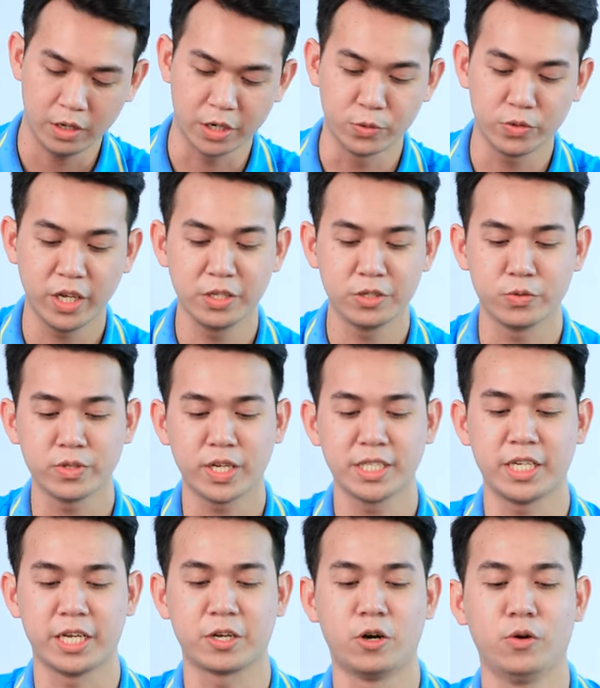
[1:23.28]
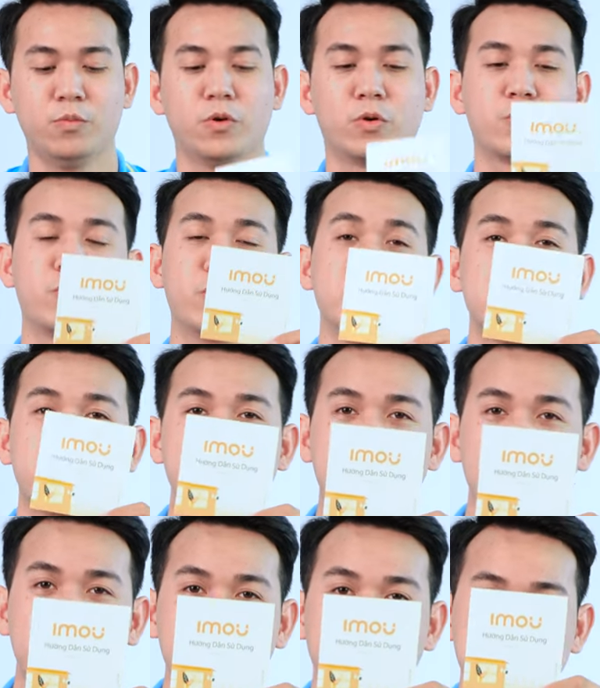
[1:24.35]
Đầu tiên chúng ta sẽ có một quyển sách
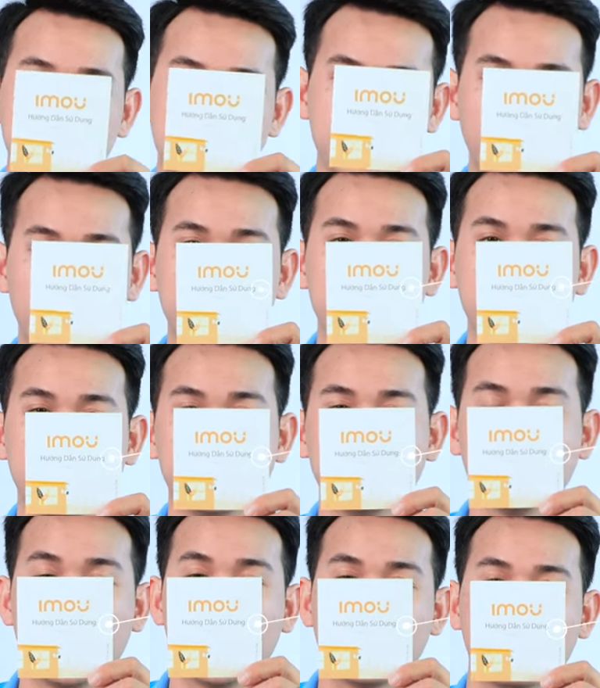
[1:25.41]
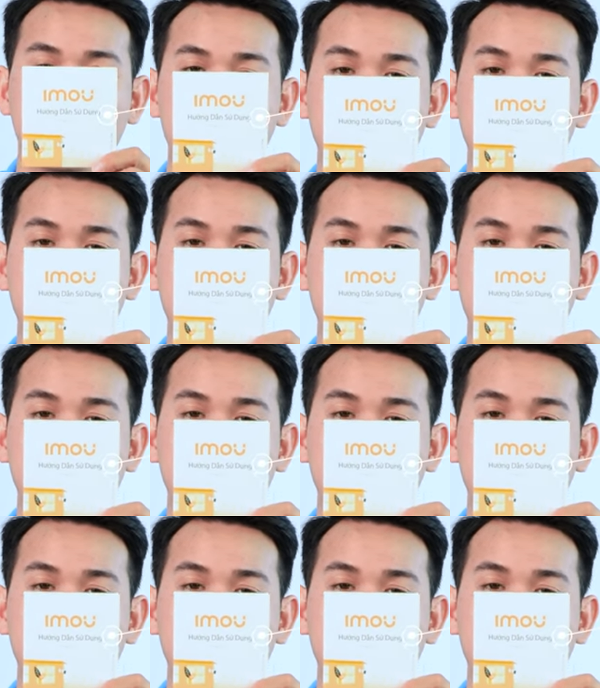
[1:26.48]
hướng dẫn sử dụng thì chúng ta có